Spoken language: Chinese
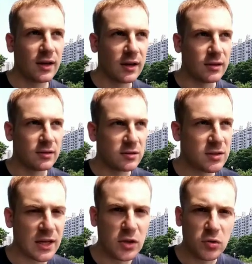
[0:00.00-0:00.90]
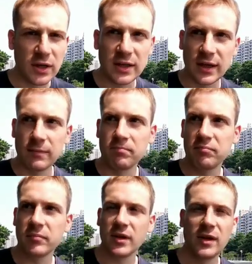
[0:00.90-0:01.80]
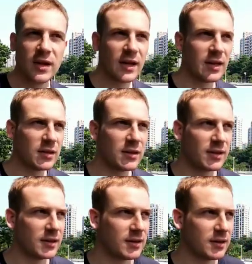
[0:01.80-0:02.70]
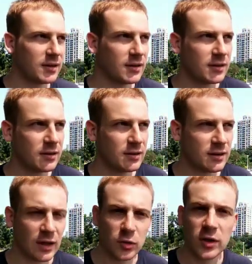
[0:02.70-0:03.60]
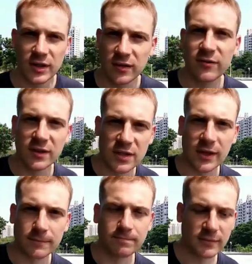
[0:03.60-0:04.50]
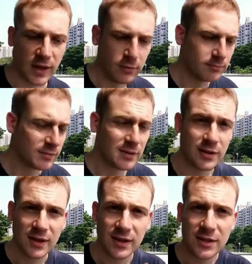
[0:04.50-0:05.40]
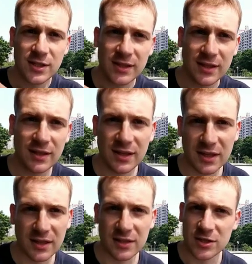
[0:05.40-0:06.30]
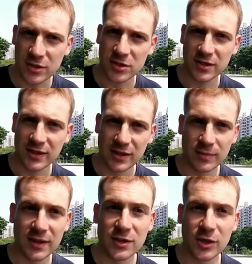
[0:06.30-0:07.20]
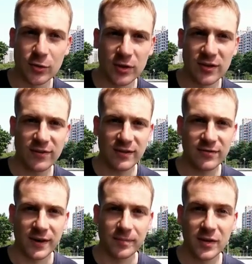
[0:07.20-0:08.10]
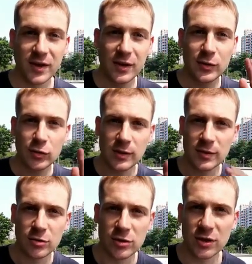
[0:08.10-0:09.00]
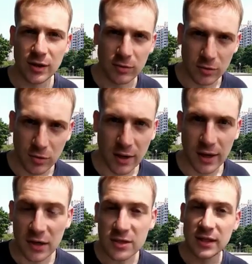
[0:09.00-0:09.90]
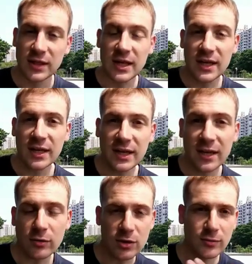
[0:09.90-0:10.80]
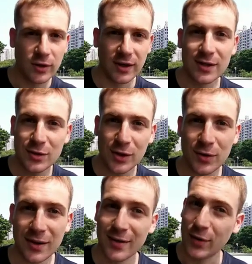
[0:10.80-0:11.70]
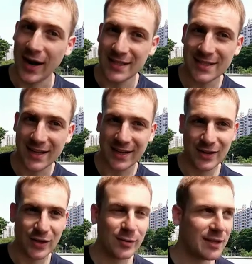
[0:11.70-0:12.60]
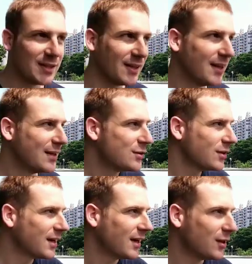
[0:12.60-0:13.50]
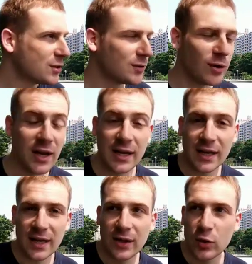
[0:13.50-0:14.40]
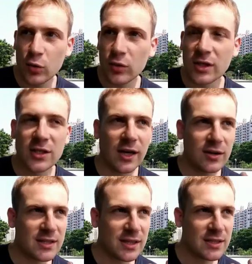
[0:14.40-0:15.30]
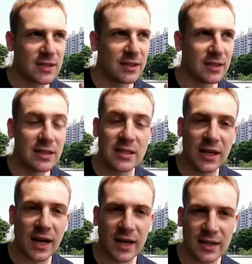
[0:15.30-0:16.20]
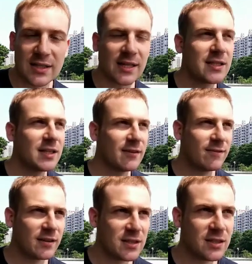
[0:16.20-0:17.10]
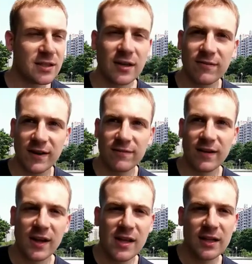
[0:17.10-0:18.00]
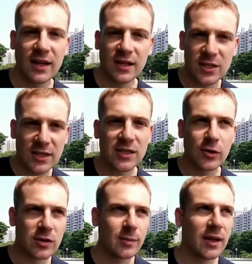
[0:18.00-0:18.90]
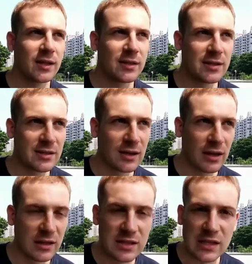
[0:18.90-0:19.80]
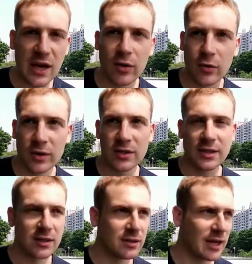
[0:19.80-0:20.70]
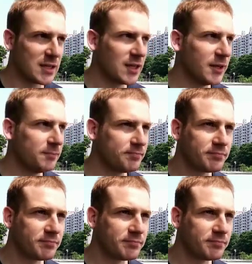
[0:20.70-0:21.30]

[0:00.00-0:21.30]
更深度一点、更呃更多一点的分享。好，今天的一个小小的影片，讲语音的方法。祝你们学习得问愉快，而且你也可以告诉我。最后，我还是当然有一个问题，所以你可以告诉我。那如果你想要这样子呃试看看尝试这个方式这个方法，那你现在有什么样的呃资料或者是哪些